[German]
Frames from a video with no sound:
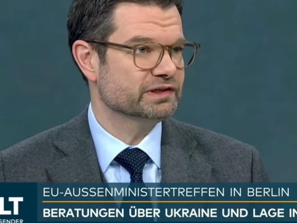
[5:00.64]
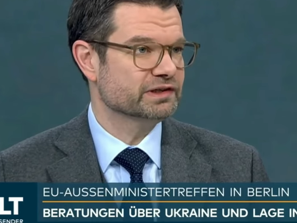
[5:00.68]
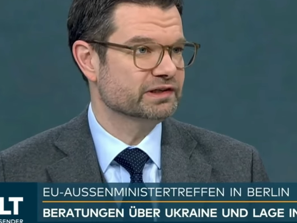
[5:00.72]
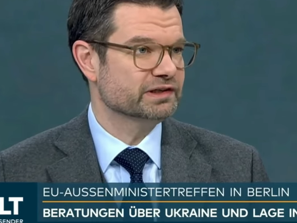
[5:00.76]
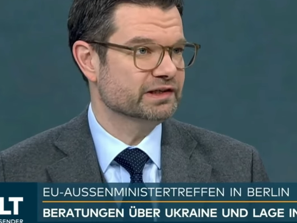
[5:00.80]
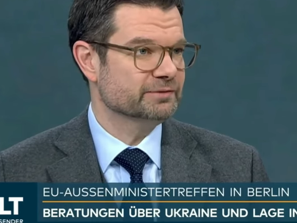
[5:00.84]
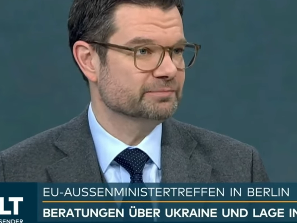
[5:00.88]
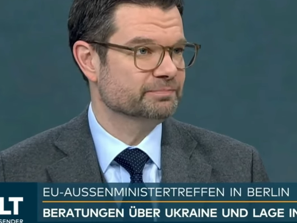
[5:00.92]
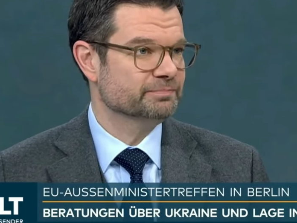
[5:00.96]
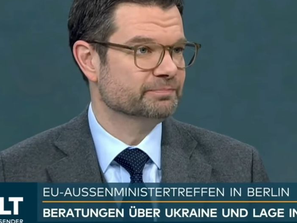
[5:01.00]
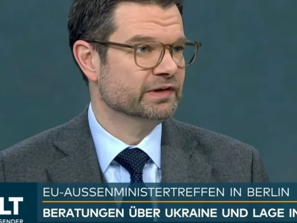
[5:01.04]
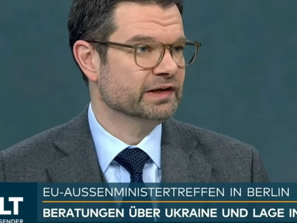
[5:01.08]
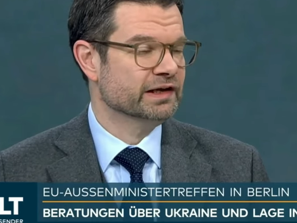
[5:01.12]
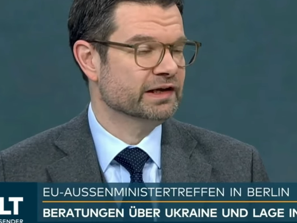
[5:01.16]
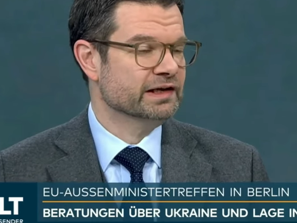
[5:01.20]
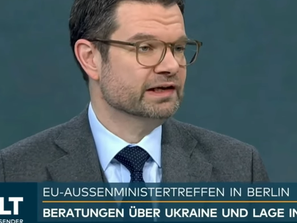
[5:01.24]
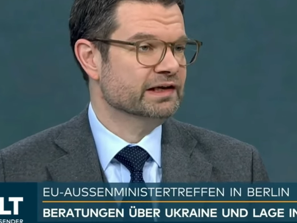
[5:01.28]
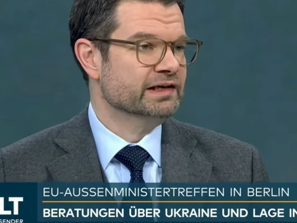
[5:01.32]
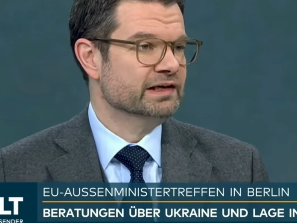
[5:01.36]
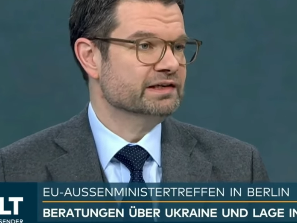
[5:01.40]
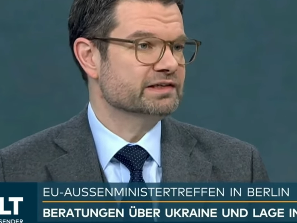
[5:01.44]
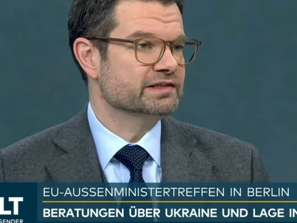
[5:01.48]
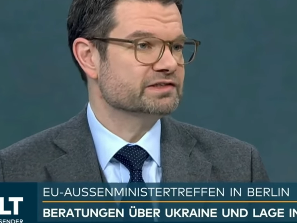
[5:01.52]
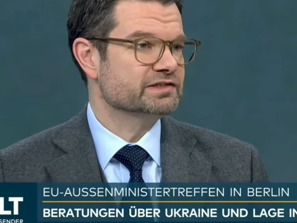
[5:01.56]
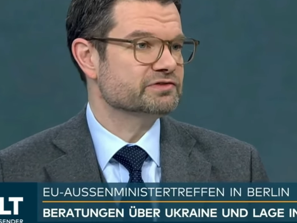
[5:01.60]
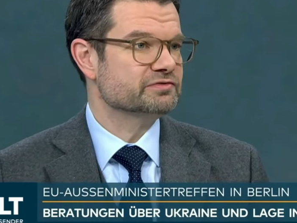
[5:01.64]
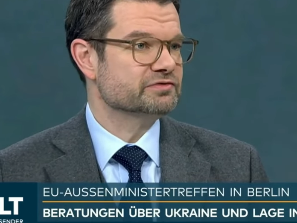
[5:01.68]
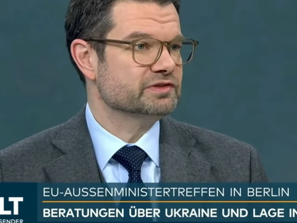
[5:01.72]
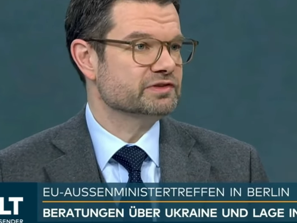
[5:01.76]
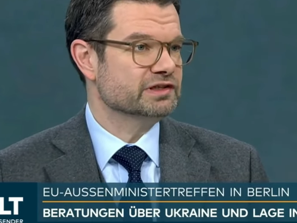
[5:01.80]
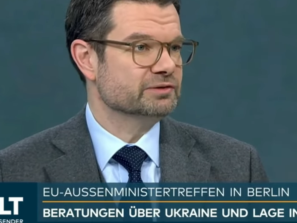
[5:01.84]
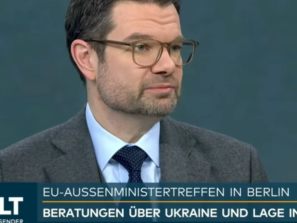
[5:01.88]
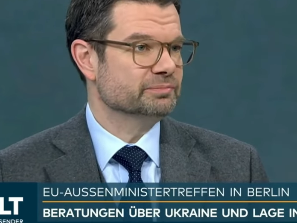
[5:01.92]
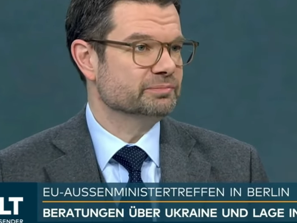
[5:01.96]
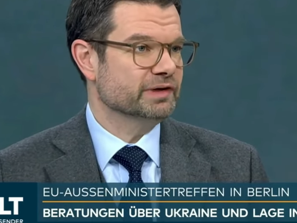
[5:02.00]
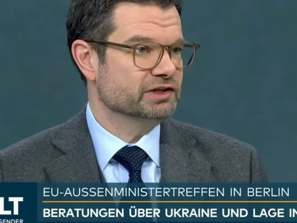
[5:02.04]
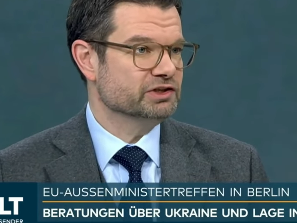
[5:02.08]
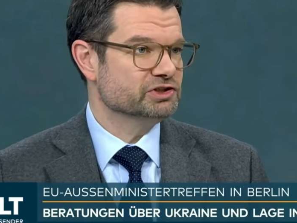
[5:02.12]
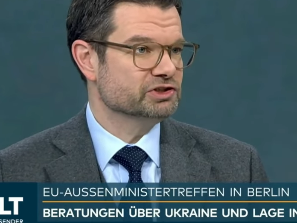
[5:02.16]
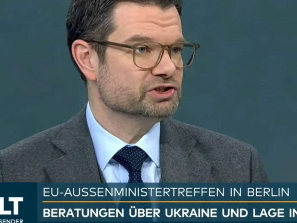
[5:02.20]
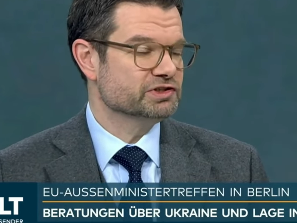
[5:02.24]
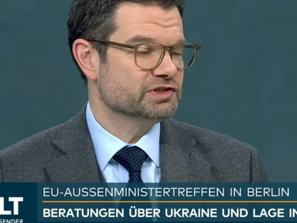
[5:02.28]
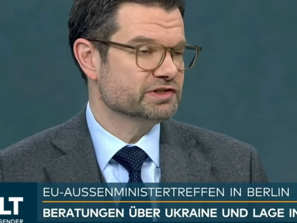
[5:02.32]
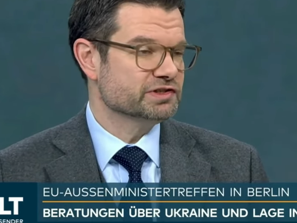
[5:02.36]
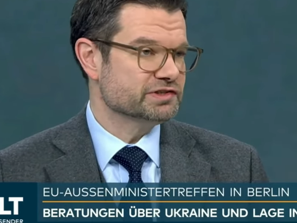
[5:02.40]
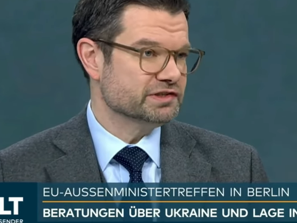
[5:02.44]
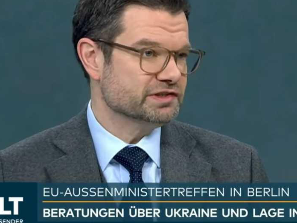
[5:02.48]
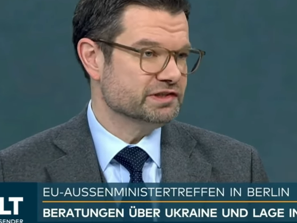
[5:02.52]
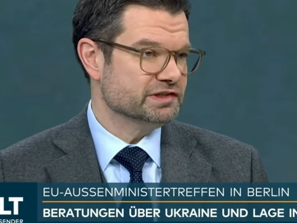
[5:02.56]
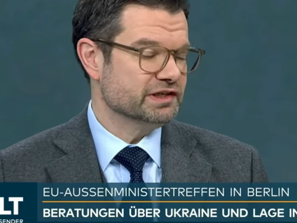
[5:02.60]
gegeben, dass viele
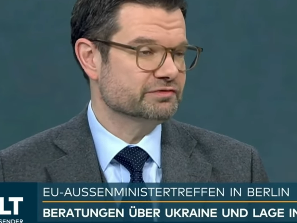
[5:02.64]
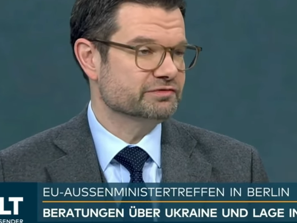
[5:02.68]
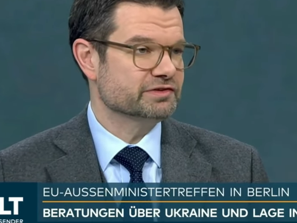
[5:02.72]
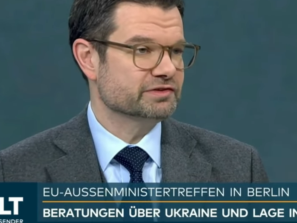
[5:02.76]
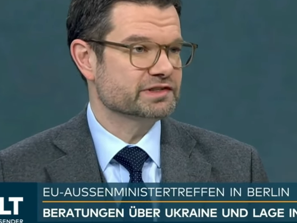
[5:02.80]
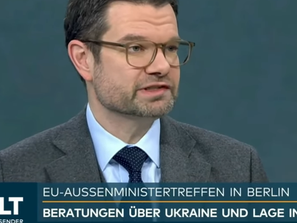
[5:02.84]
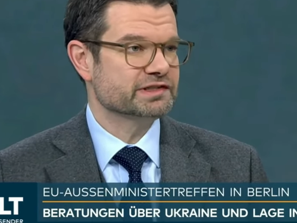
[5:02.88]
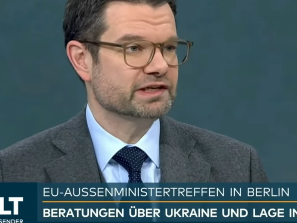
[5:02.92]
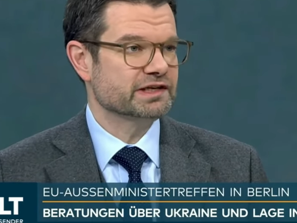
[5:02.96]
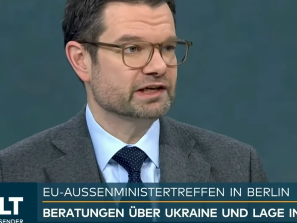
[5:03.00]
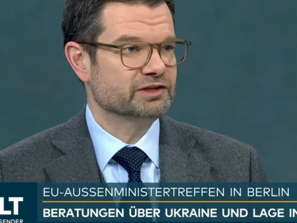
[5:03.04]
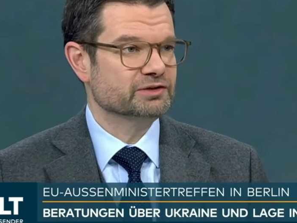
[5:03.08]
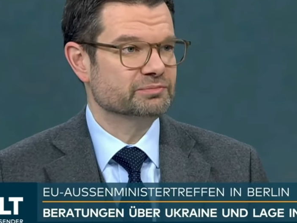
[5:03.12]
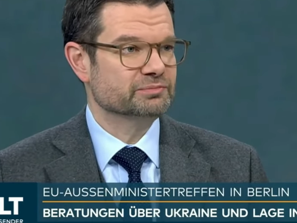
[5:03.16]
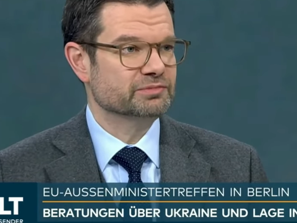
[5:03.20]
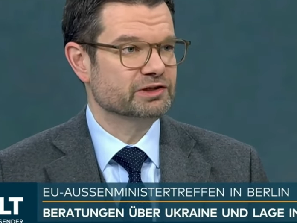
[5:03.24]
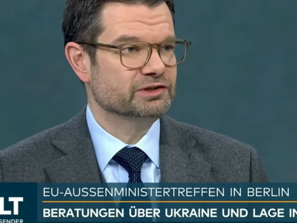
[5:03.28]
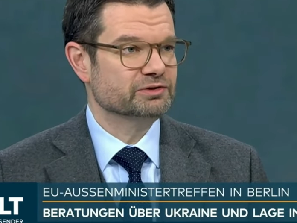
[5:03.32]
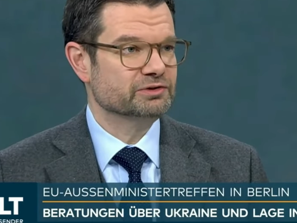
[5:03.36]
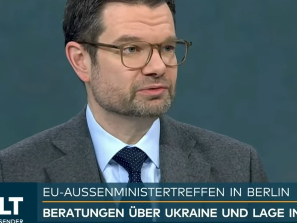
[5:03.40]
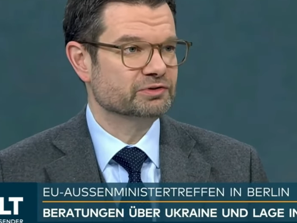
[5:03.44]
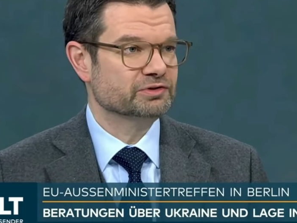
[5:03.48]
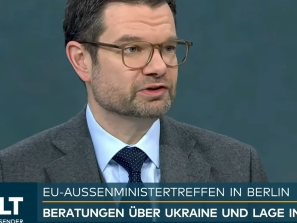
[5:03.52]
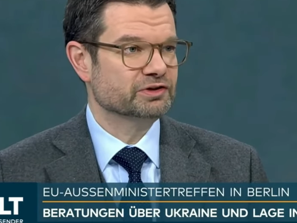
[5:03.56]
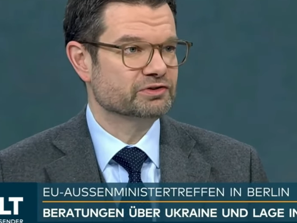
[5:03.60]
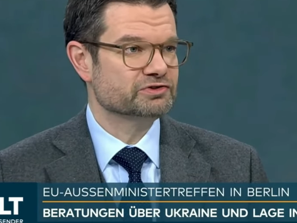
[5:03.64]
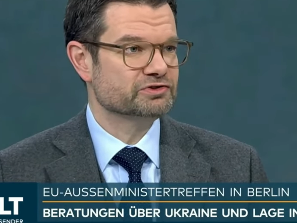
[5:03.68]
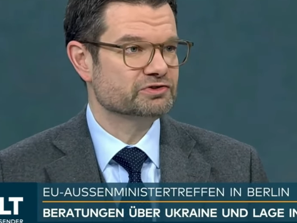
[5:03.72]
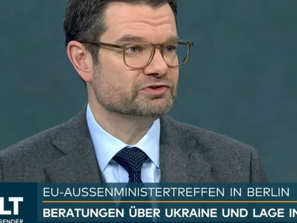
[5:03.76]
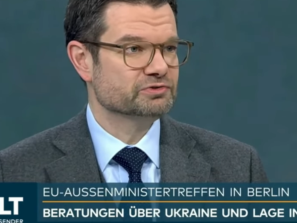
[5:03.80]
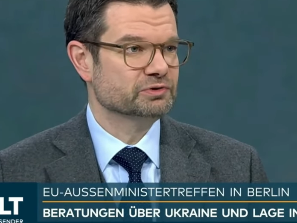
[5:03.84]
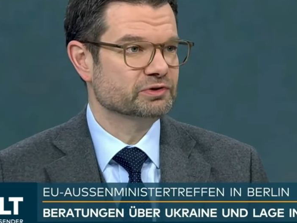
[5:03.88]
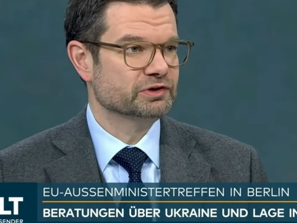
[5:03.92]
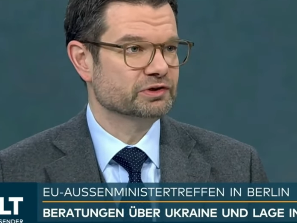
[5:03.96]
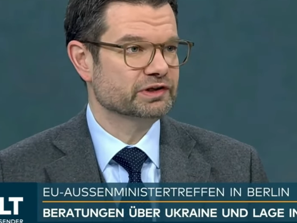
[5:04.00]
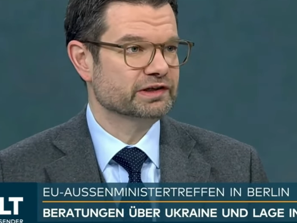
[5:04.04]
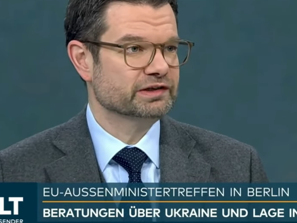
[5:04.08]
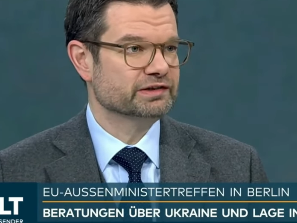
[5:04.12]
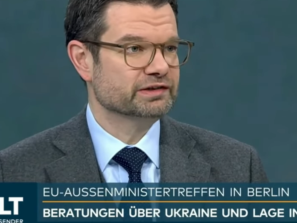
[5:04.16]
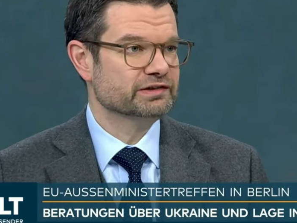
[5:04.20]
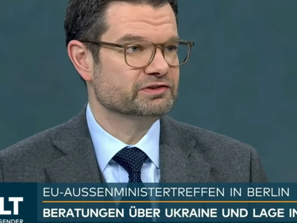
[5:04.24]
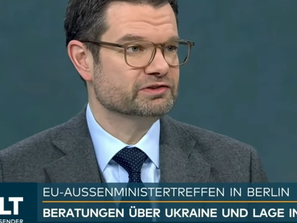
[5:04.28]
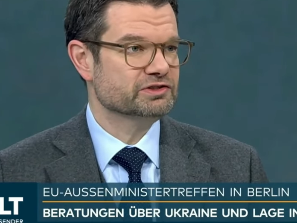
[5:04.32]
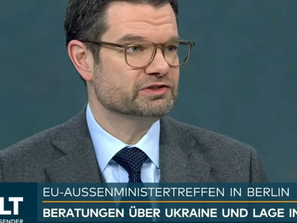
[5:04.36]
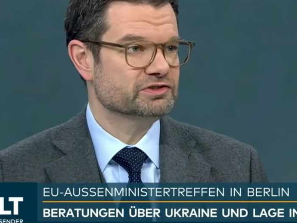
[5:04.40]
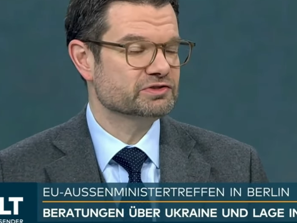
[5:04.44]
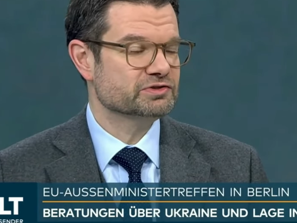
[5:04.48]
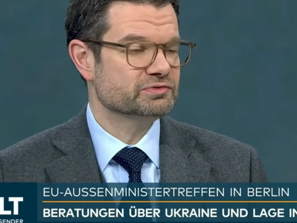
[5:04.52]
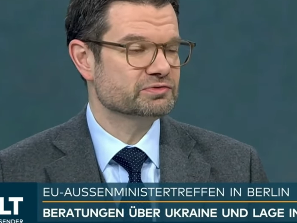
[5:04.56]
Menschen, es sind ja fast eine Million aus Syrien,